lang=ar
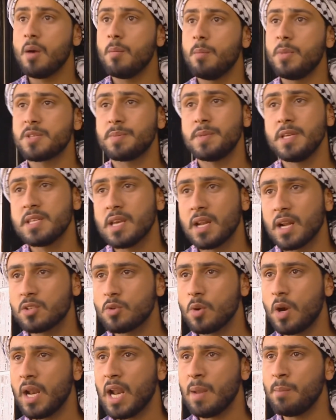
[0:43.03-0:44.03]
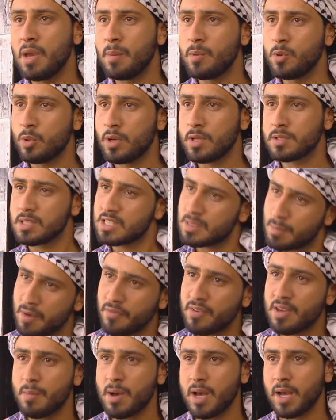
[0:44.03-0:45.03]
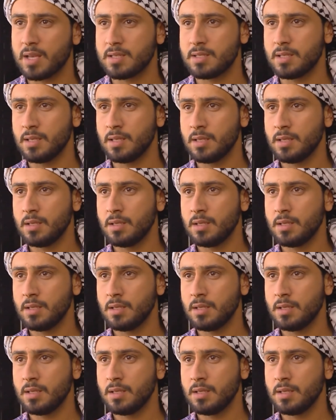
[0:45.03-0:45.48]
بس بدي اسالك سؤال عمي ابي يونس اذا ما فيها مؤاخذه